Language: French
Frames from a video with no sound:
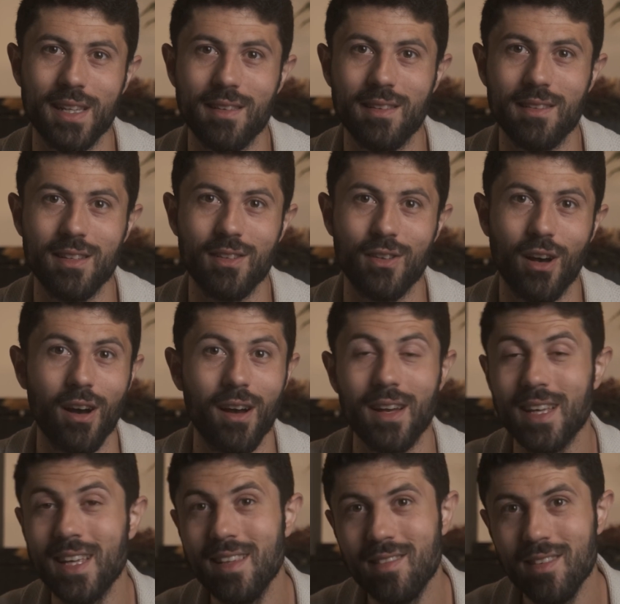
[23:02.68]
des décideurs.
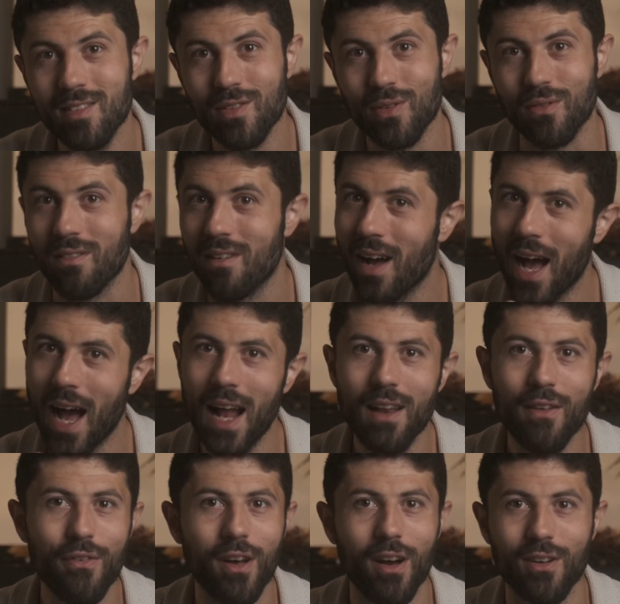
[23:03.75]
Ils y sont.
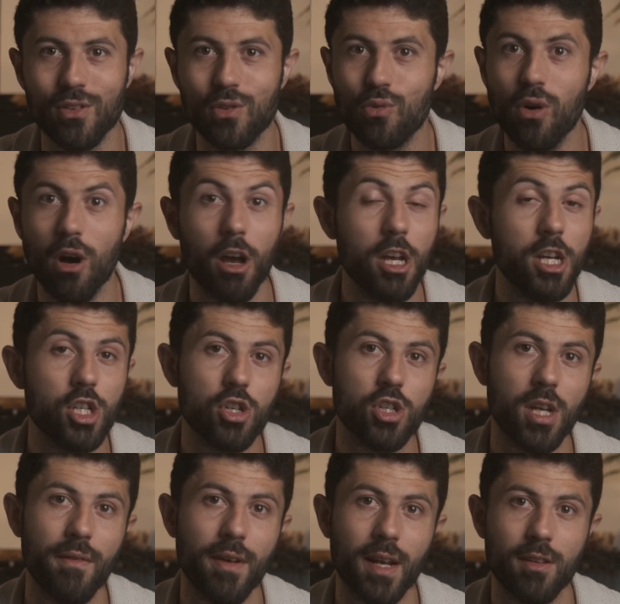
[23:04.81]
Allez faire un tour, échangez
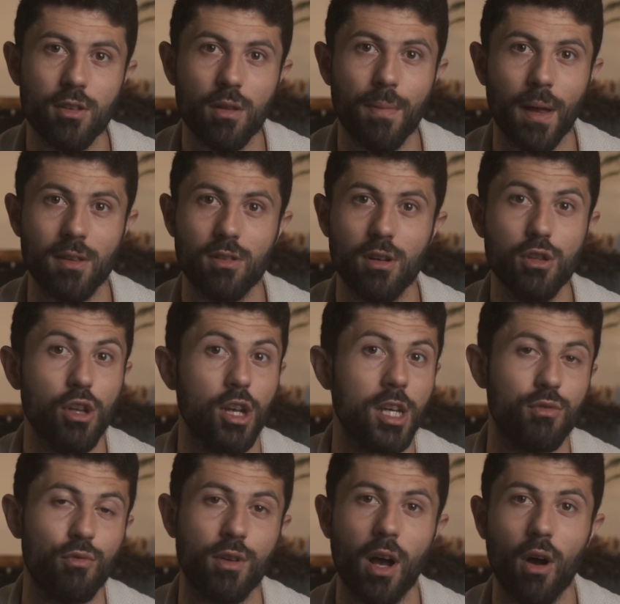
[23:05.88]
avec les autres personnes et
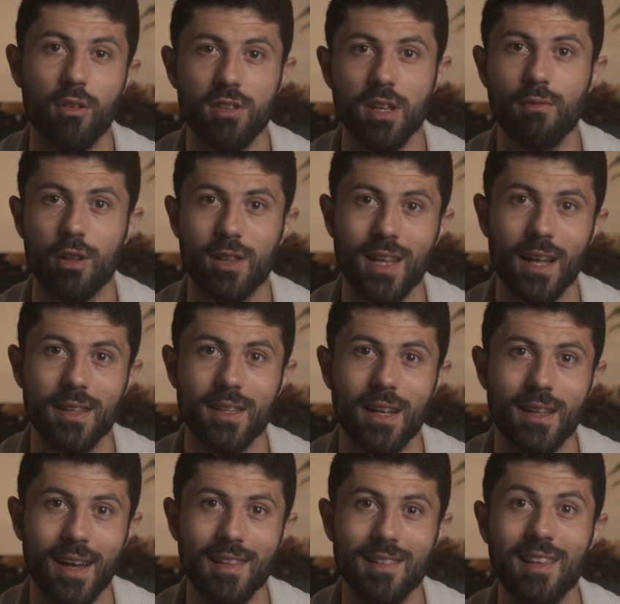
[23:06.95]
je vous garantis que votre carnet
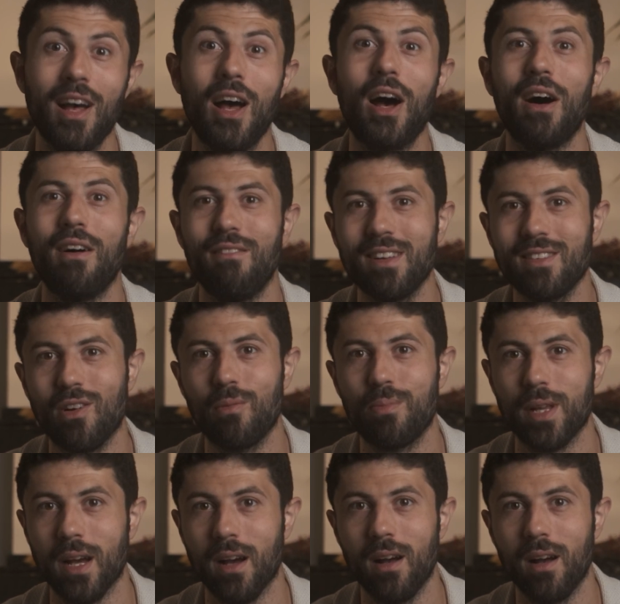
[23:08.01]
d'adresse va se remplir.